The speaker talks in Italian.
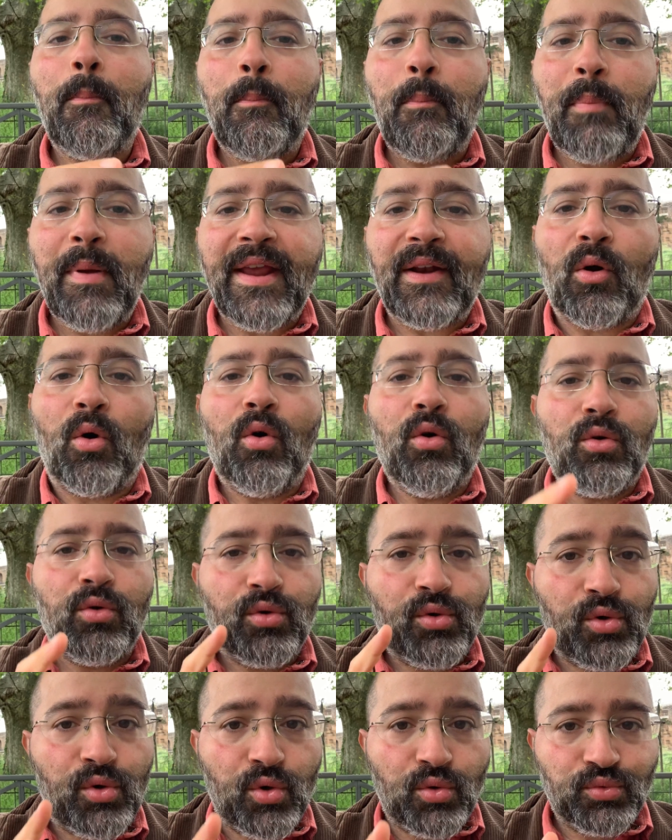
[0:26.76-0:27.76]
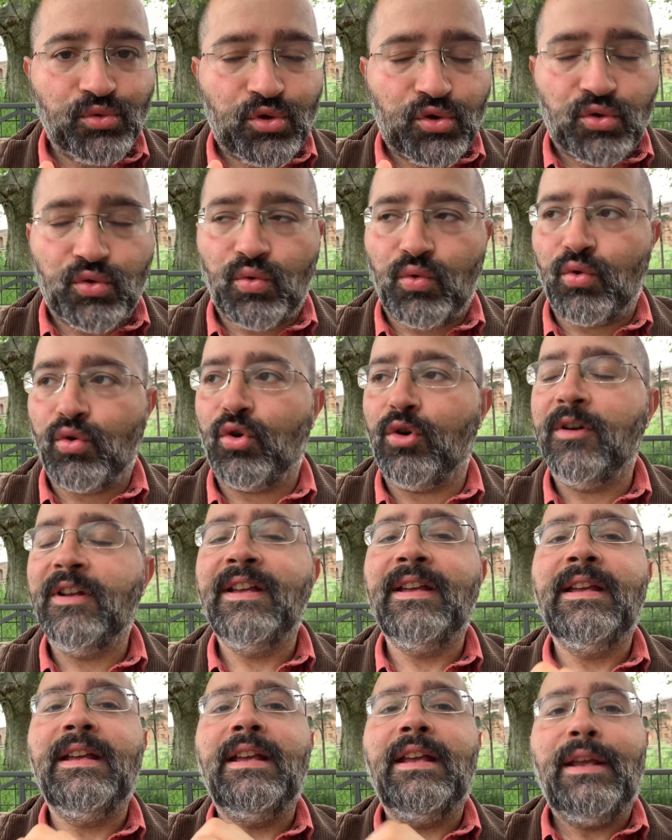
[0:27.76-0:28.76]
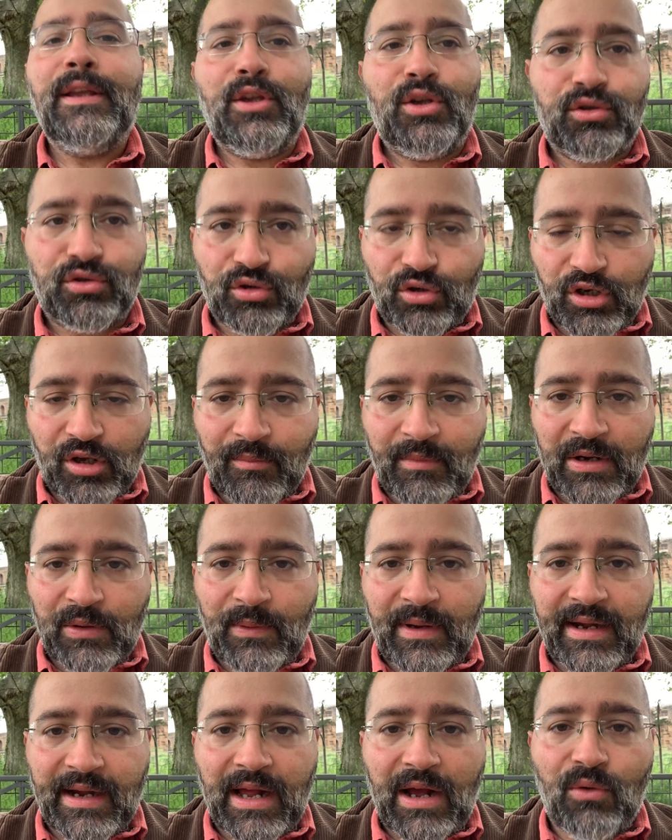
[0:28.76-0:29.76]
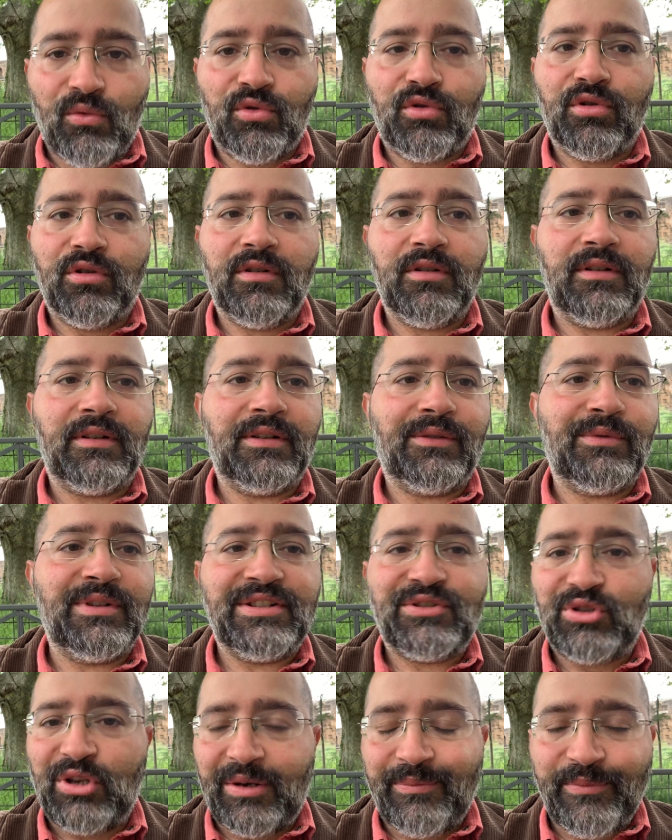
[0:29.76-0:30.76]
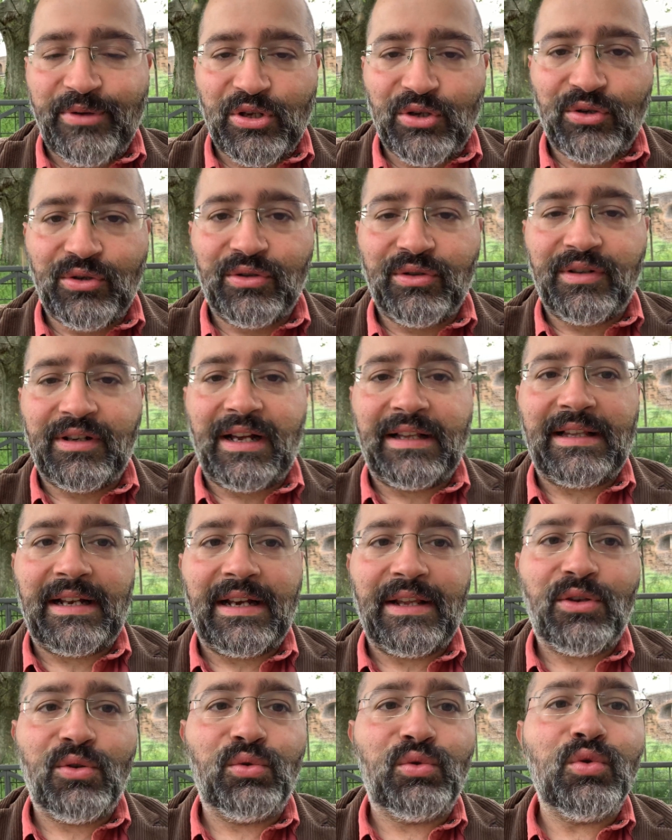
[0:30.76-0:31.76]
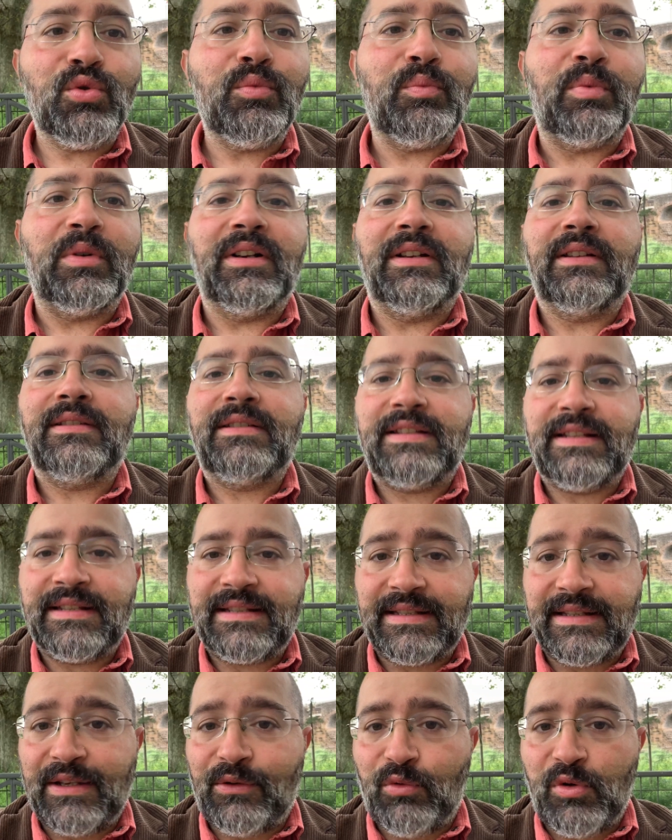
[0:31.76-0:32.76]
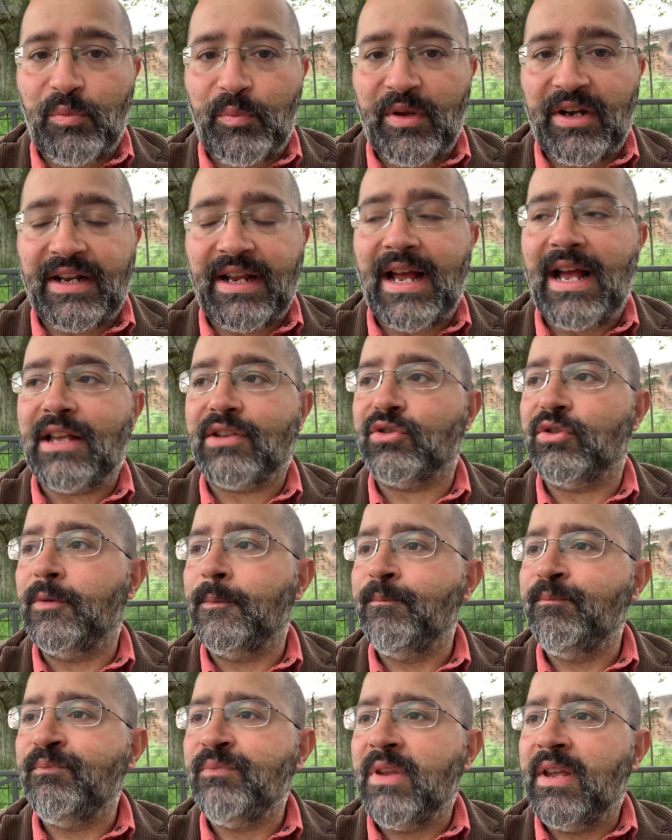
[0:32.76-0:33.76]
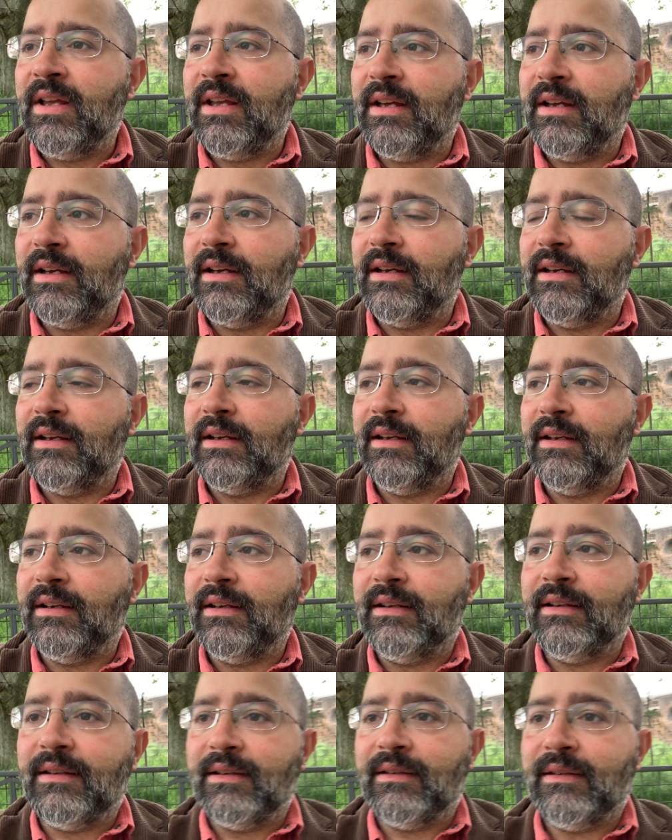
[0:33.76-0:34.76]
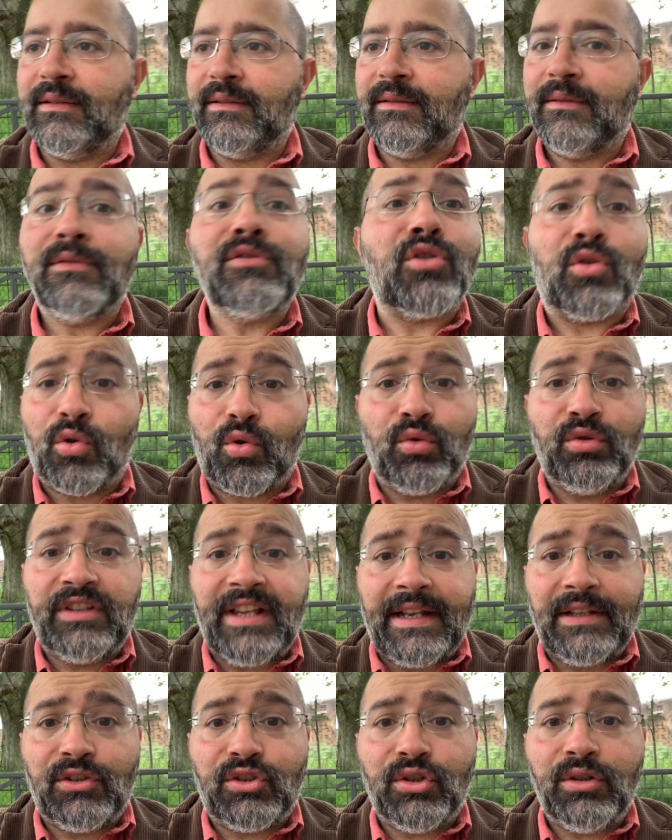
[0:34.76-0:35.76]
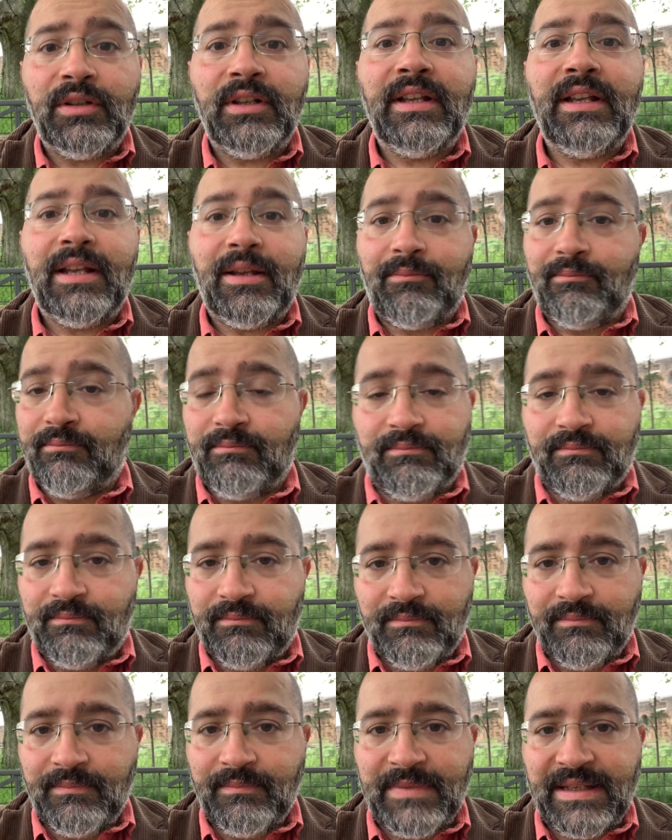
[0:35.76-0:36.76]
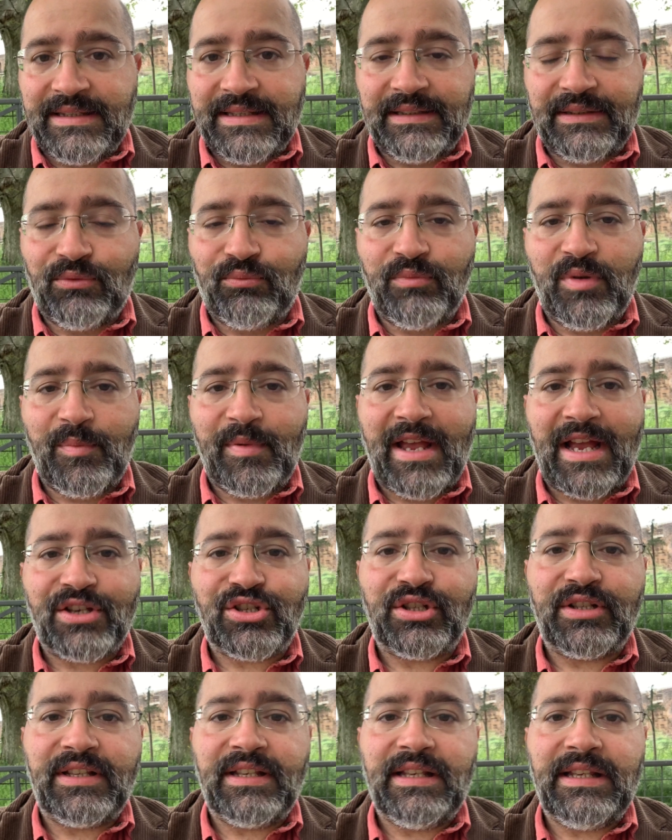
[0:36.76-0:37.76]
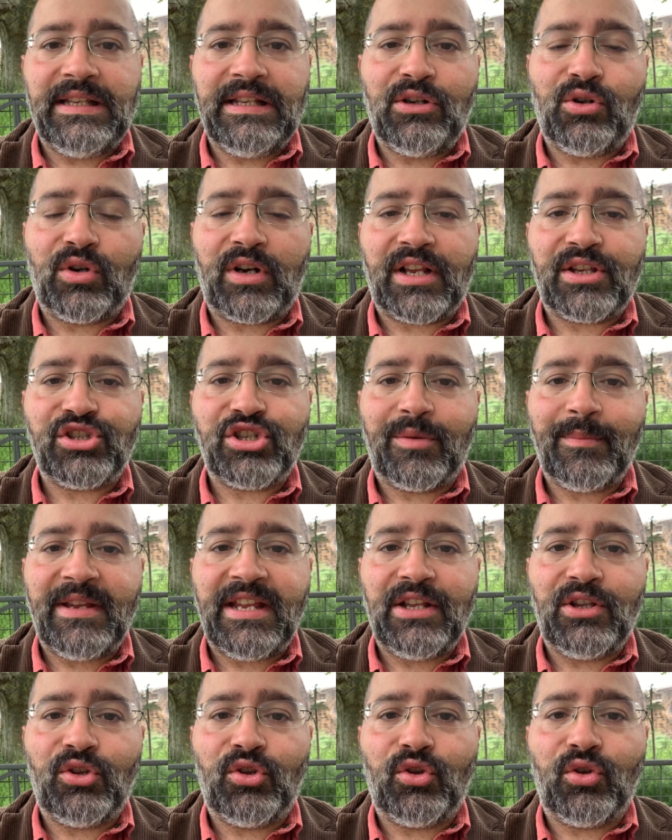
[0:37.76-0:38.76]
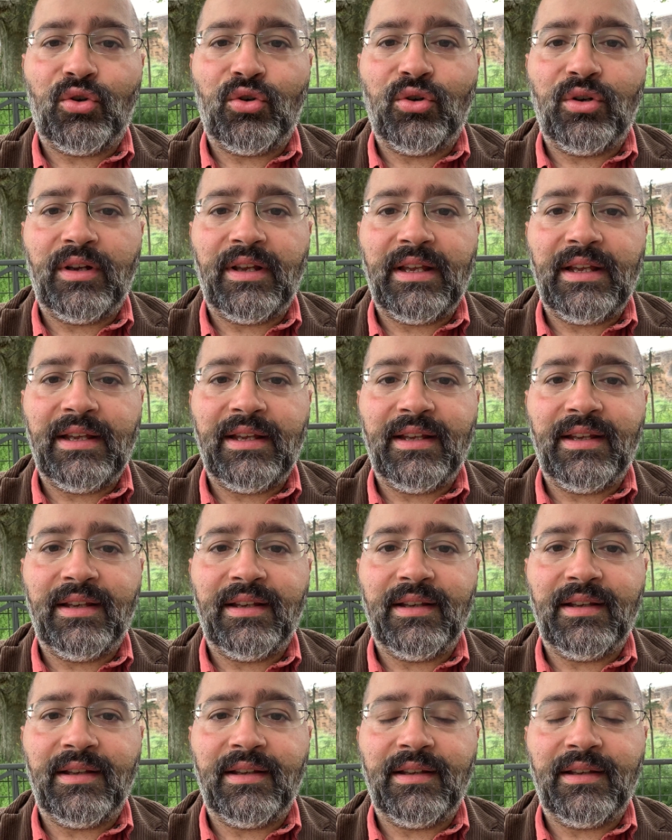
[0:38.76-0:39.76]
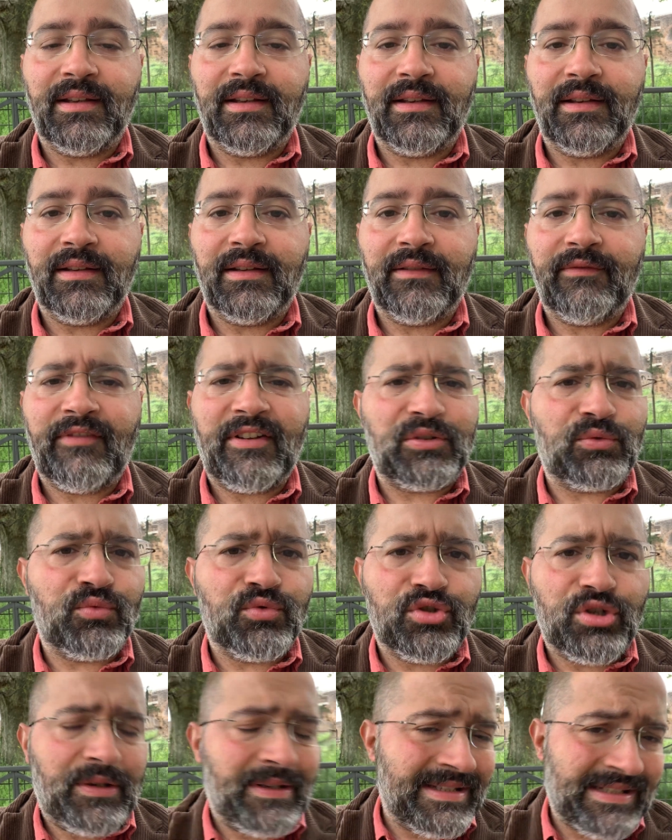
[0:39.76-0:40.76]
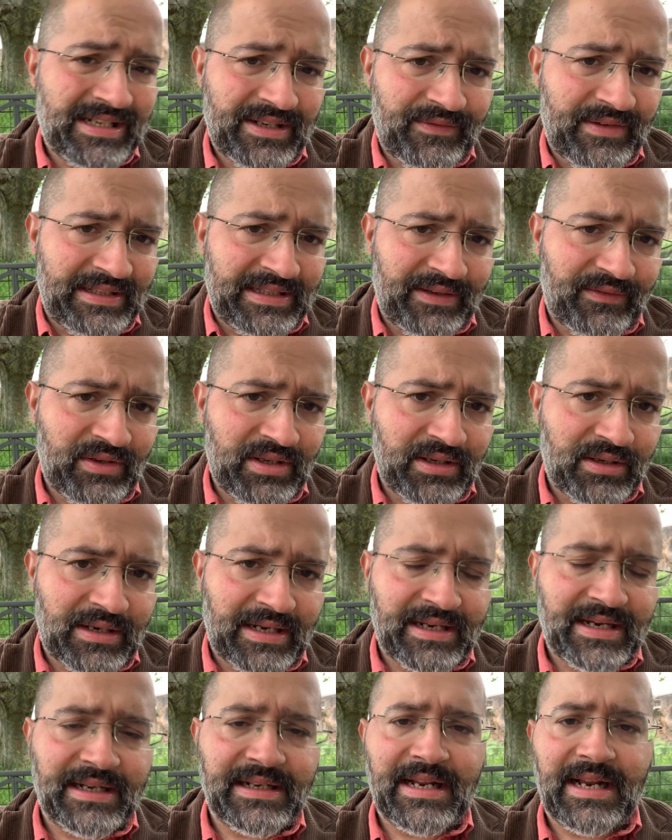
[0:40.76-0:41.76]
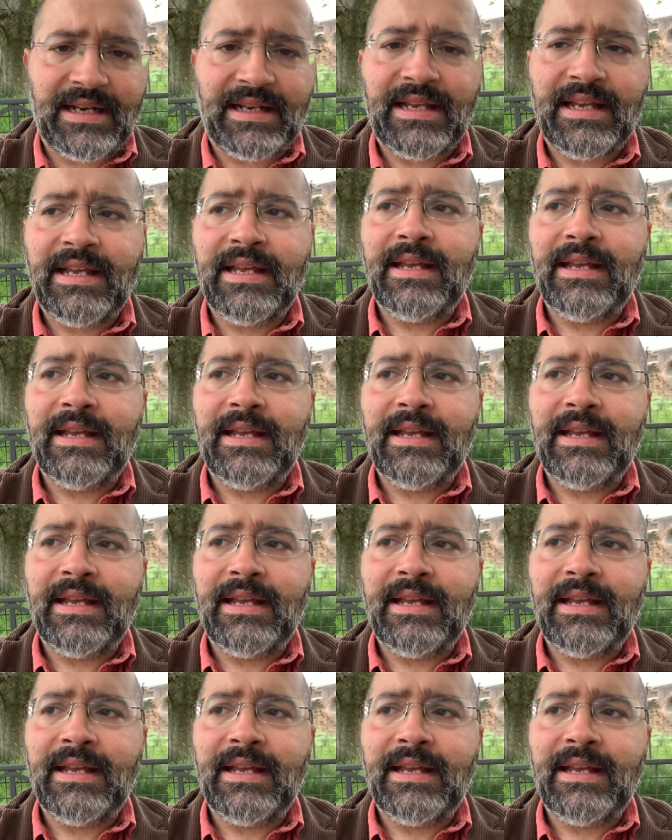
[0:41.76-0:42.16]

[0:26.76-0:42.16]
però non solo. Io sono Emanuele Rauco, eh, questo è il mio canale YouTube, se siete qui per caso eh, sono contento, mettete un mi piace di incoraggiamento e eh, un, iscrivetevi al canale